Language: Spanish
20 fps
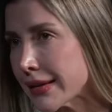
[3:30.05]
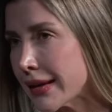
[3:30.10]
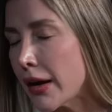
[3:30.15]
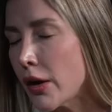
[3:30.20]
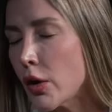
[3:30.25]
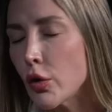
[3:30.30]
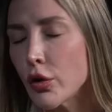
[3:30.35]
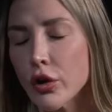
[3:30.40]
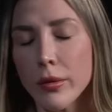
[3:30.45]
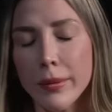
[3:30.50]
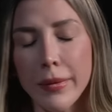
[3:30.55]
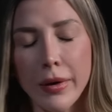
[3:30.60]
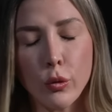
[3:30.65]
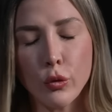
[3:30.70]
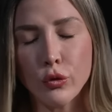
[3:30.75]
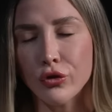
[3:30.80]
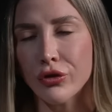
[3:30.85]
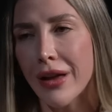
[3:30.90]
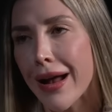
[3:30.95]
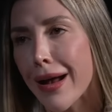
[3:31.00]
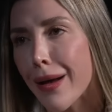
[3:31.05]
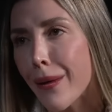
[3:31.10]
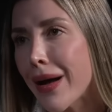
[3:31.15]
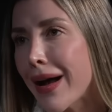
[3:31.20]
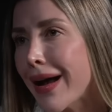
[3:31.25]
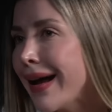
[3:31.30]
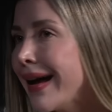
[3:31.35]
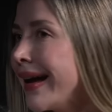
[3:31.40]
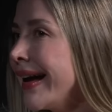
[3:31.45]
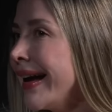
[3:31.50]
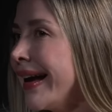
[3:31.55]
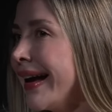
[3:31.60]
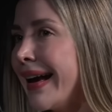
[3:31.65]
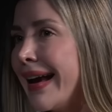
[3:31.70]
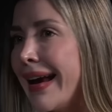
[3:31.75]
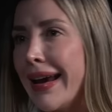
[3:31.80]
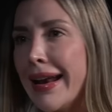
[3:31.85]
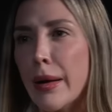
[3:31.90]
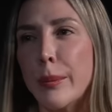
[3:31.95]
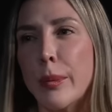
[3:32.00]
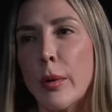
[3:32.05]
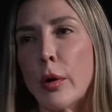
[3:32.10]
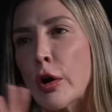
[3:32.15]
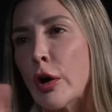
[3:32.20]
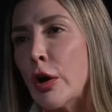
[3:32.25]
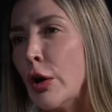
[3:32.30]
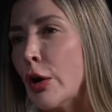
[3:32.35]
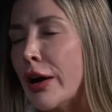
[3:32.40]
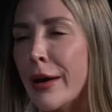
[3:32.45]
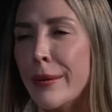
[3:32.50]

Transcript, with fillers: Era lo único que me gustaba, era por lo